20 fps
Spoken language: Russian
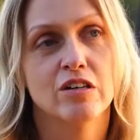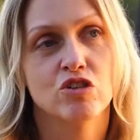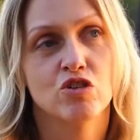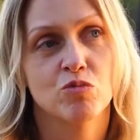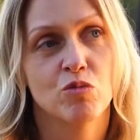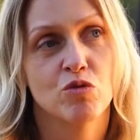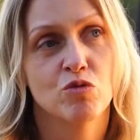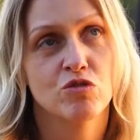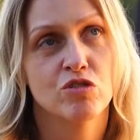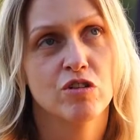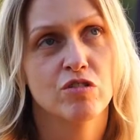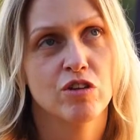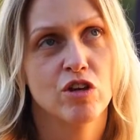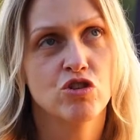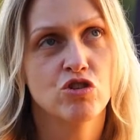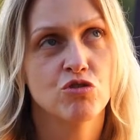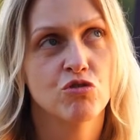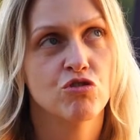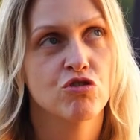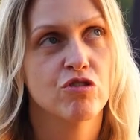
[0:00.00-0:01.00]
даже могу
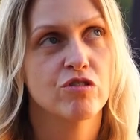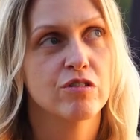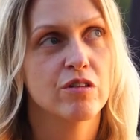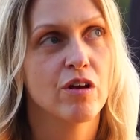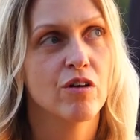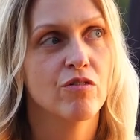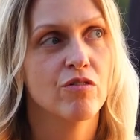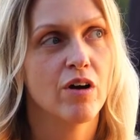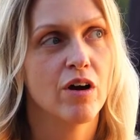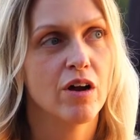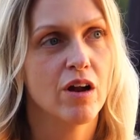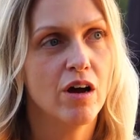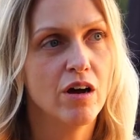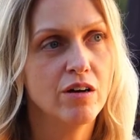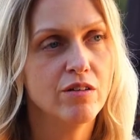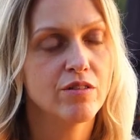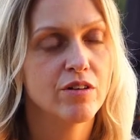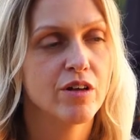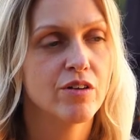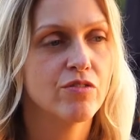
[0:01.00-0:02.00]
сказать, что, честно
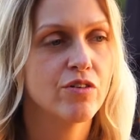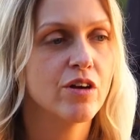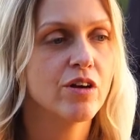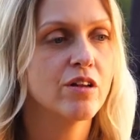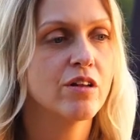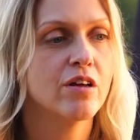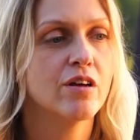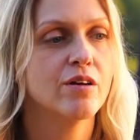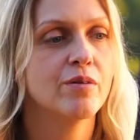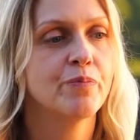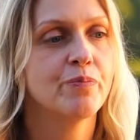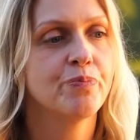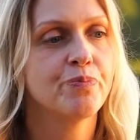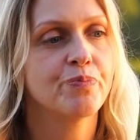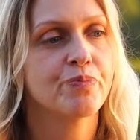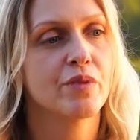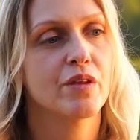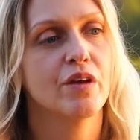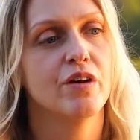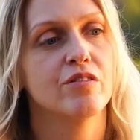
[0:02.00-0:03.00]
говоря, наверное,
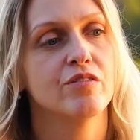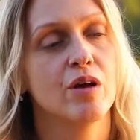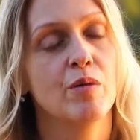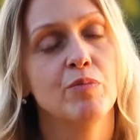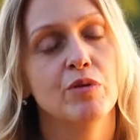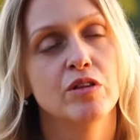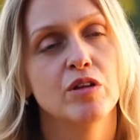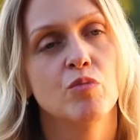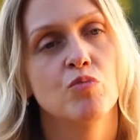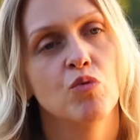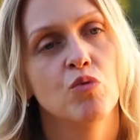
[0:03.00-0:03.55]
э, западной